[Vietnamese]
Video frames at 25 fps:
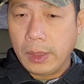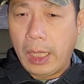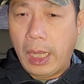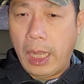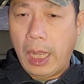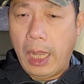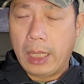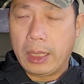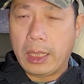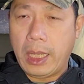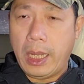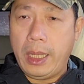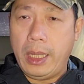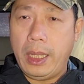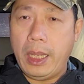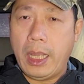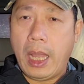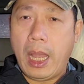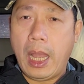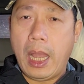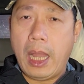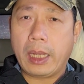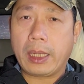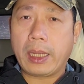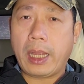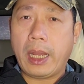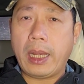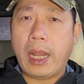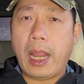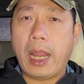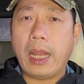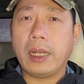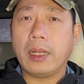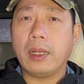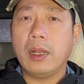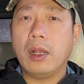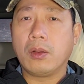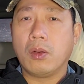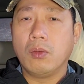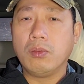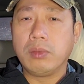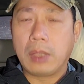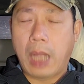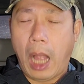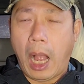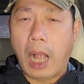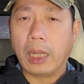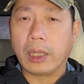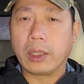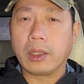à, thì uh, cái này nó cũng
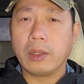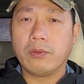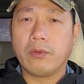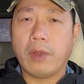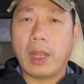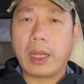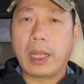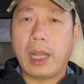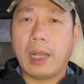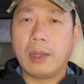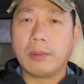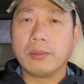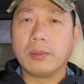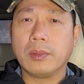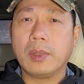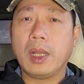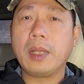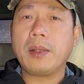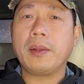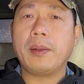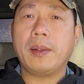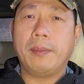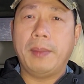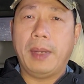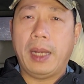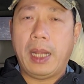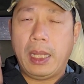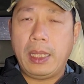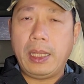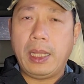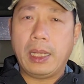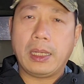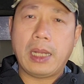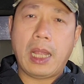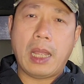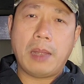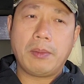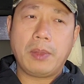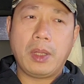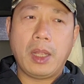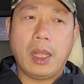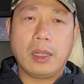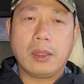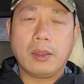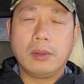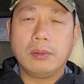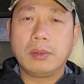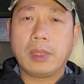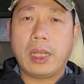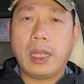cần chứ không phải không thấy này mình thấy Việt Nam
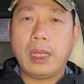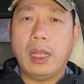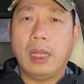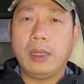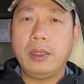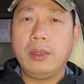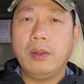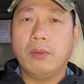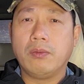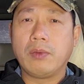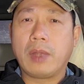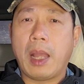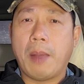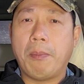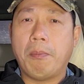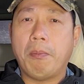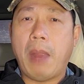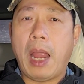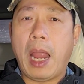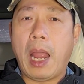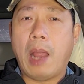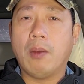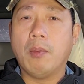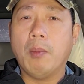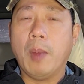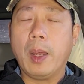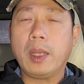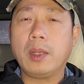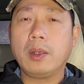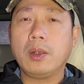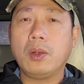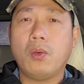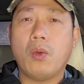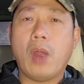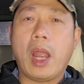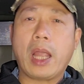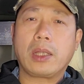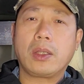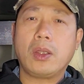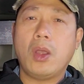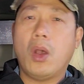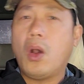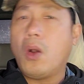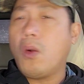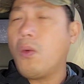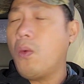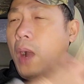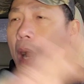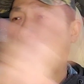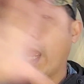giờ cũng nãy ở vùng cầm Mau biển nó quạt gió
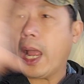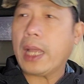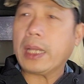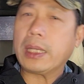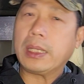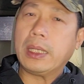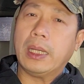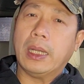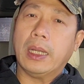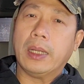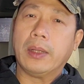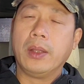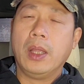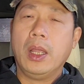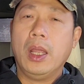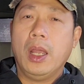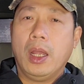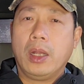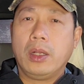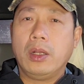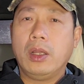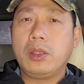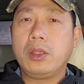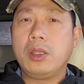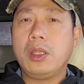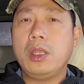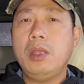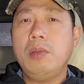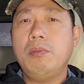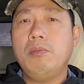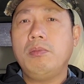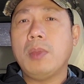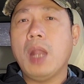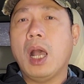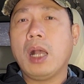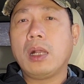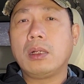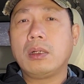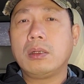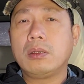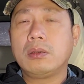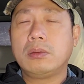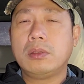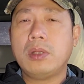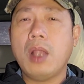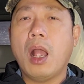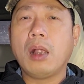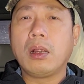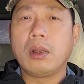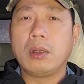quá trời nó chiếm đất
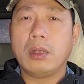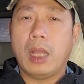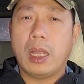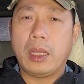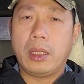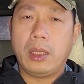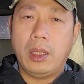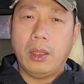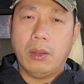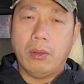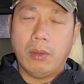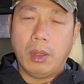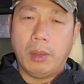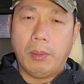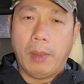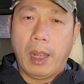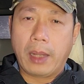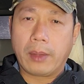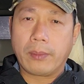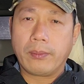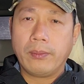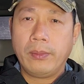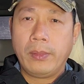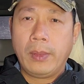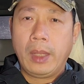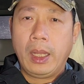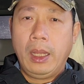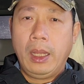rất là nhiều các bạn